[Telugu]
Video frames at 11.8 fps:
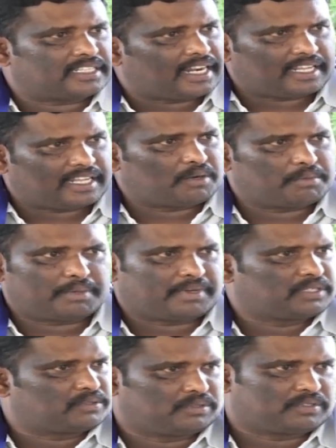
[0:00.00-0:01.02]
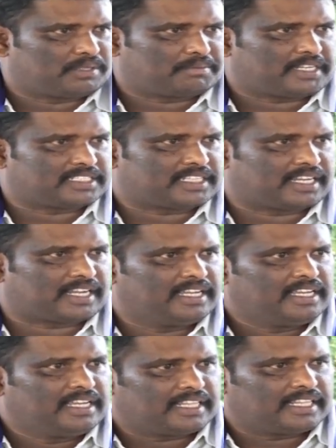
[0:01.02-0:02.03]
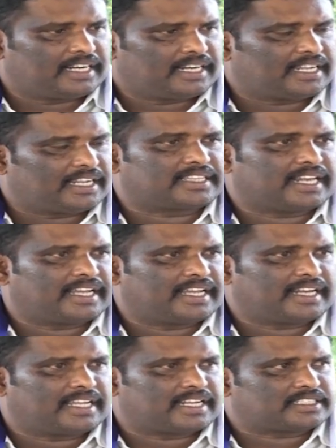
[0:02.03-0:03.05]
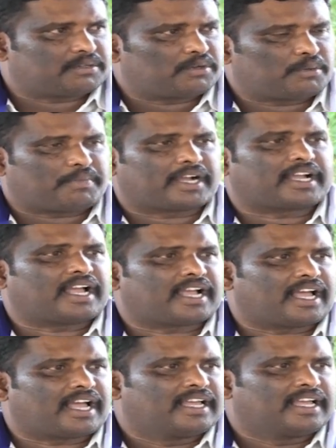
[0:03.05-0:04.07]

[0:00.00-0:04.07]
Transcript: తెలంగాణలో మేము అనుకుంటున్నాం ఖచ్చితంగా ఎందుకంటే ఇక్కడ తెలంగాణ రాష్ట్రంలో పక్కాగా